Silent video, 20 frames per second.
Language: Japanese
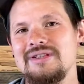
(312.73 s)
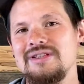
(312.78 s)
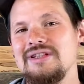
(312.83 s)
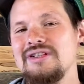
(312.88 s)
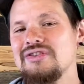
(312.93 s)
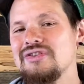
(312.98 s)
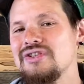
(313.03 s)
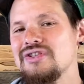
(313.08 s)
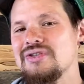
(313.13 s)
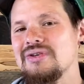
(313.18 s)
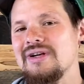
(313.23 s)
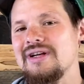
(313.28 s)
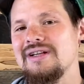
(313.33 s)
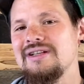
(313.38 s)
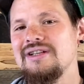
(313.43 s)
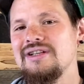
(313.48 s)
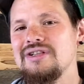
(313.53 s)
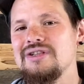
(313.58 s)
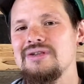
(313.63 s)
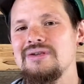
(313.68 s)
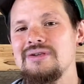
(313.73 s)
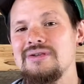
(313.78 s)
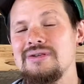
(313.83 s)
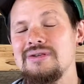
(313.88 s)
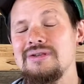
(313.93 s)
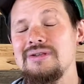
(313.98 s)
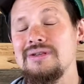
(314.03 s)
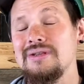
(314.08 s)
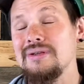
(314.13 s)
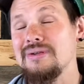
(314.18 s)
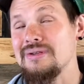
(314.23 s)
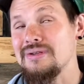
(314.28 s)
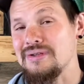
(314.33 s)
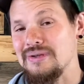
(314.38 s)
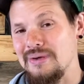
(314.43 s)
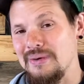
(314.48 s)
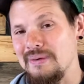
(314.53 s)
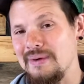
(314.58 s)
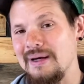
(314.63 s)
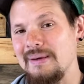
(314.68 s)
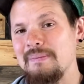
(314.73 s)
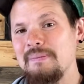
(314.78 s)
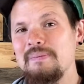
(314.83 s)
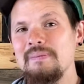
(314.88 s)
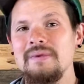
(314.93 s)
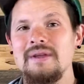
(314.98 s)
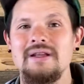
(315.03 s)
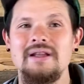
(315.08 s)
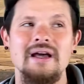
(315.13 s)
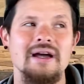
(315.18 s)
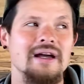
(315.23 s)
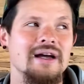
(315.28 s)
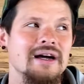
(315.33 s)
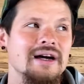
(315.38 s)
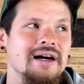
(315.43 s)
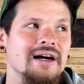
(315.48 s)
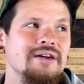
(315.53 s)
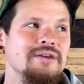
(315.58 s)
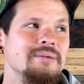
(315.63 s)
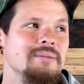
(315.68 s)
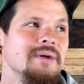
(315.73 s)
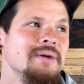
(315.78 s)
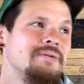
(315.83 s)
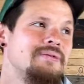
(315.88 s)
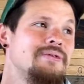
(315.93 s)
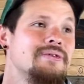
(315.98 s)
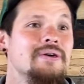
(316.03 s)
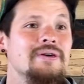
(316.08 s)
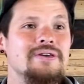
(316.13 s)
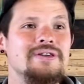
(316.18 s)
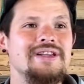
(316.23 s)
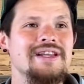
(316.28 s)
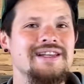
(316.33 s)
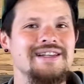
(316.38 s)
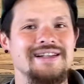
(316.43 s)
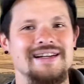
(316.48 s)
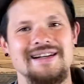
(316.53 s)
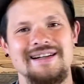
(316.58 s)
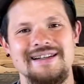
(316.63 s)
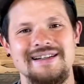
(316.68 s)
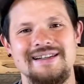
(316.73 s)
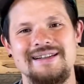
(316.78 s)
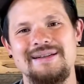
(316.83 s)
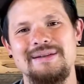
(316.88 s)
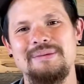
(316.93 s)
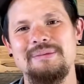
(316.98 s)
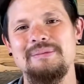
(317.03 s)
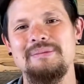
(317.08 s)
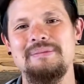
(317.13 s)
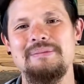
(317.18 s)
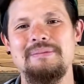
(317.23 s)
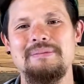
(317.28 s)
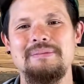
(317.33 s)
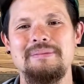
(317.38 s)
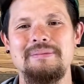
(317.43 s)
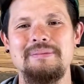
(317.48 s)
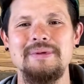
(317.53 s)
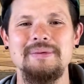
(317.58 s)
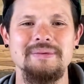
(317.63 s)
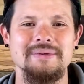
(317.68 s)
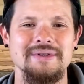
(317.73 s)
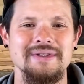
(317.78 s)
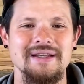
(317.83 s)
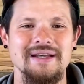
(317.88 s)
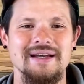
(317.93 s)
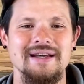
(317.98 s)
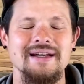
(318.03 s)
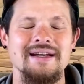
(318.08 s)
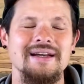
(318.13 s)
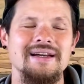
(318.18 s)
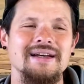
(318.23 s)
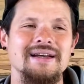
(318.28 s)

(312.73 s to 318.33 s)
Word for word: 21章から24章は、ね、ある意味付録的な、うん、部分で、